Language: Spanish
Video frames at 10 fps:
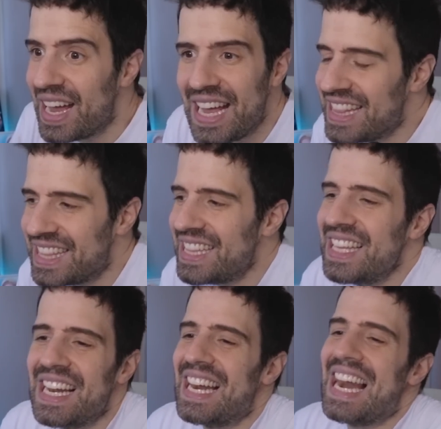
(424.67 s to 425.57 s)

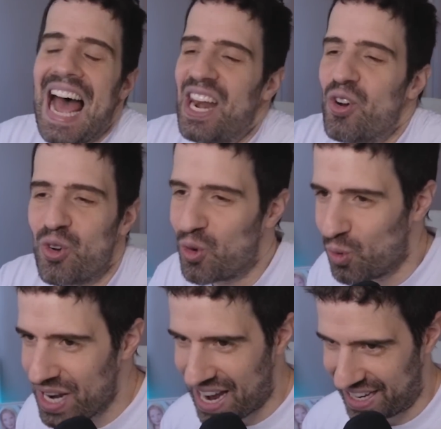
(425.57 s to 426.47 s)
¿Entienden la
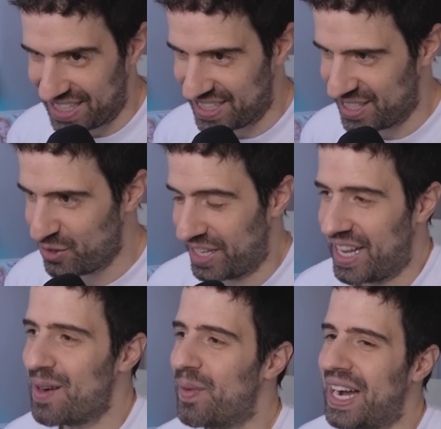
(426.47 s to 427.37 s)
locura que es eso? Que te
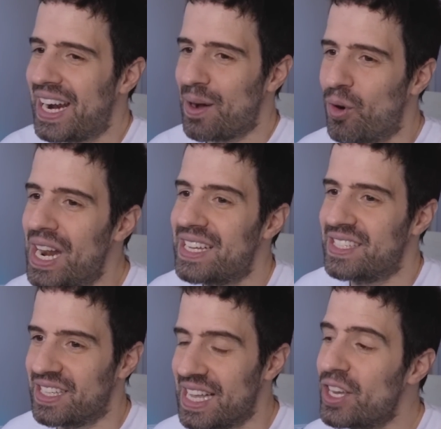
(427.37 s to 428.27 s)
hagan pagar a vos la
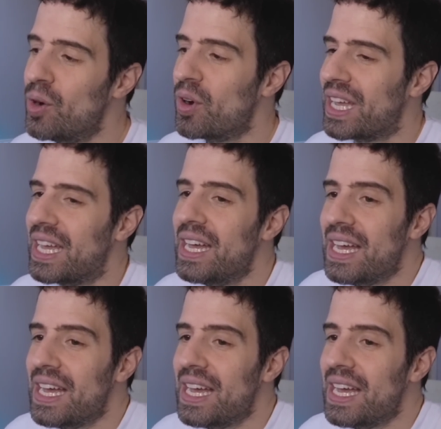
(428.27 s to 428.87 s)
extensión. Es como que